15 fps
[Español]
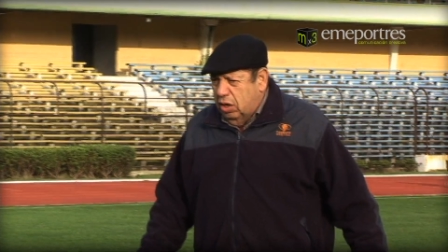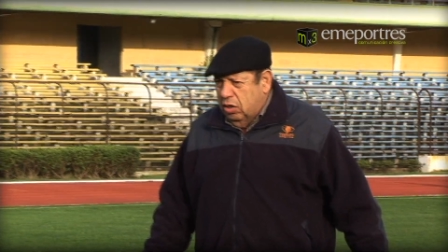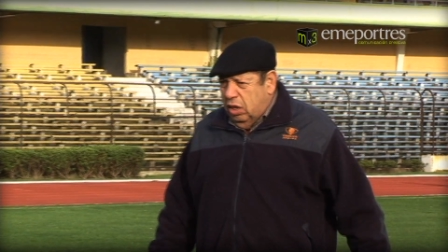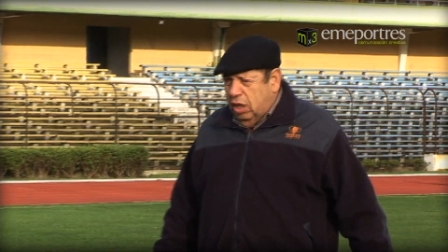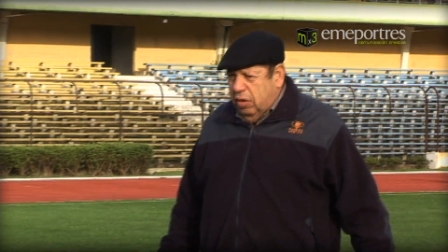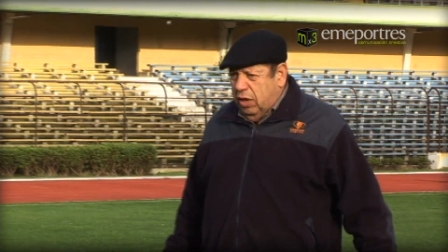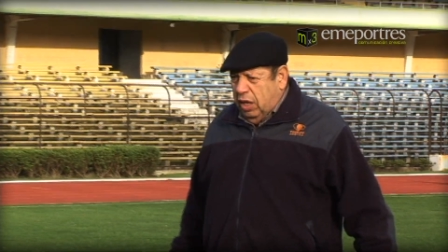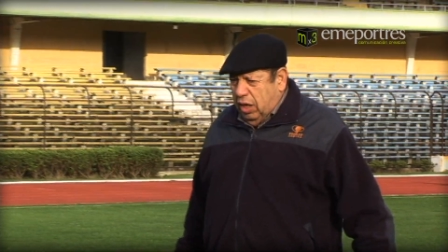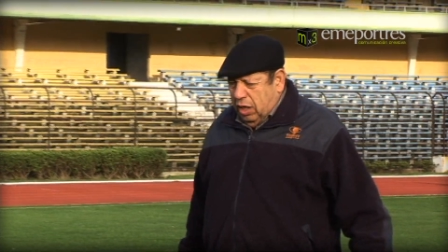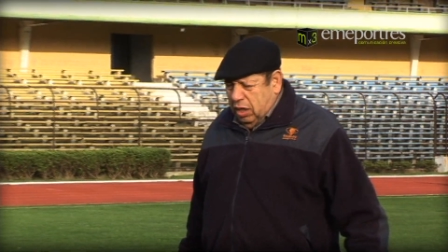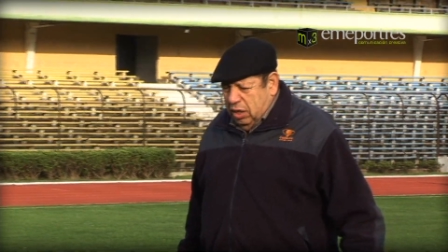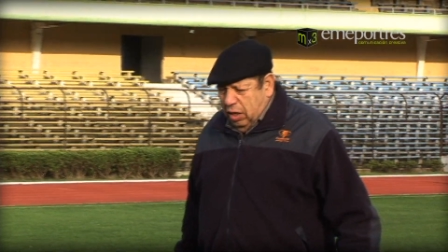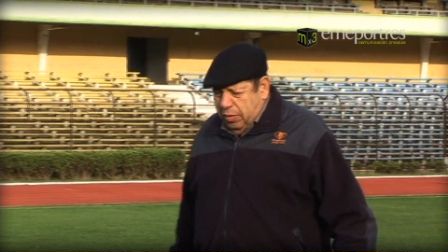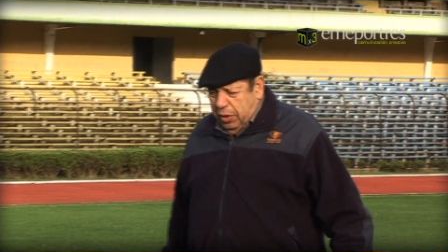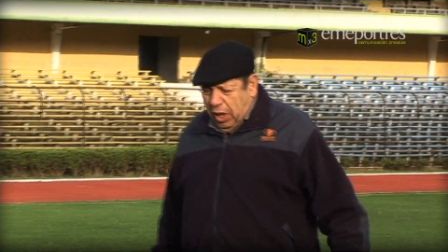este momento
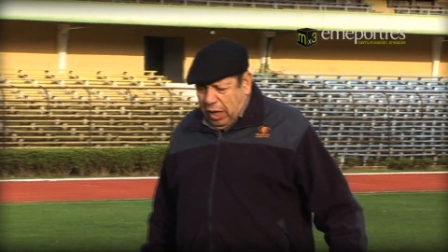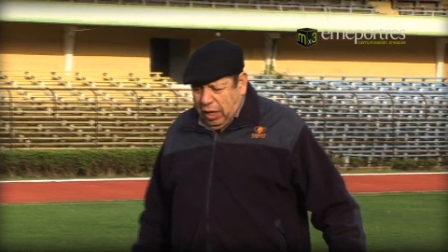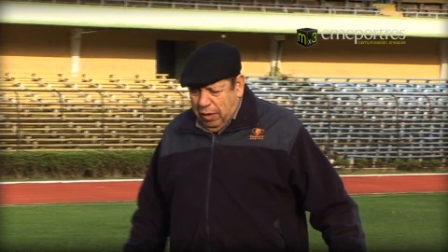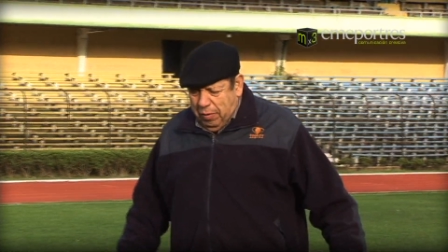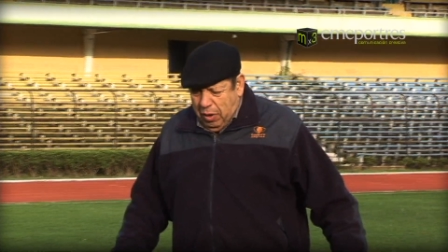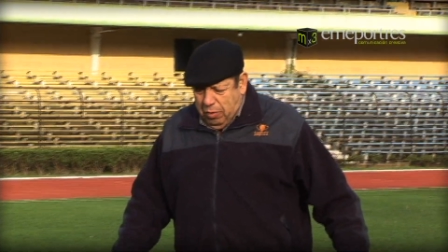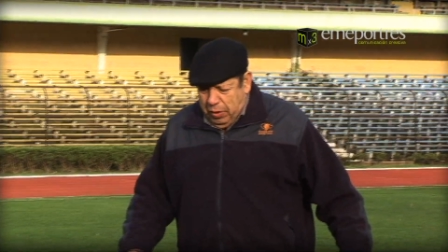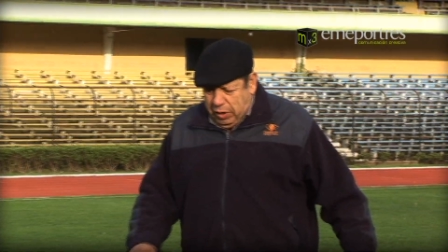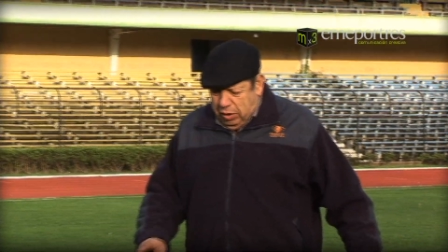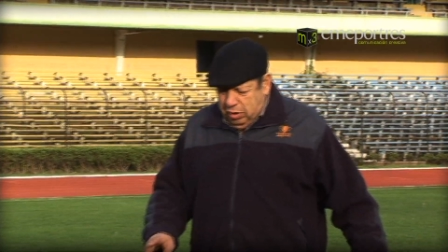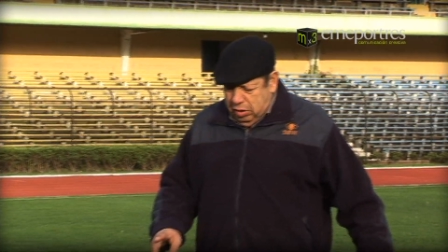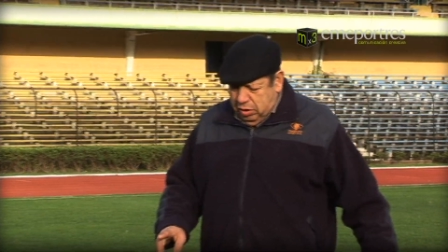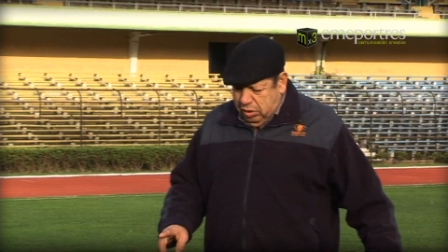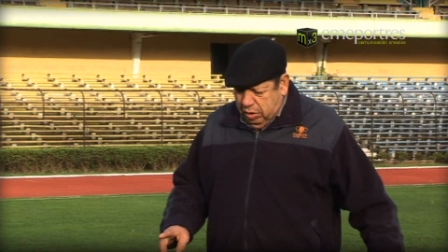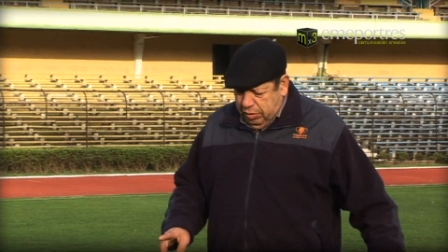todavía la gente me
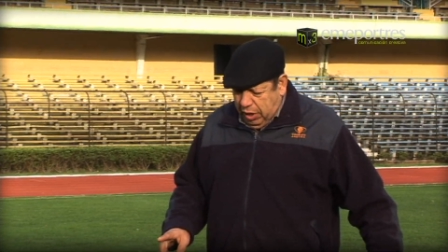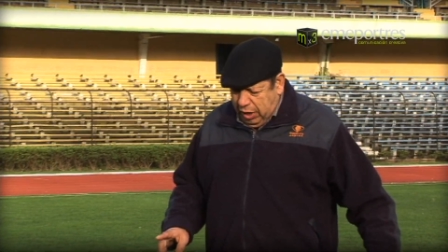quiere. me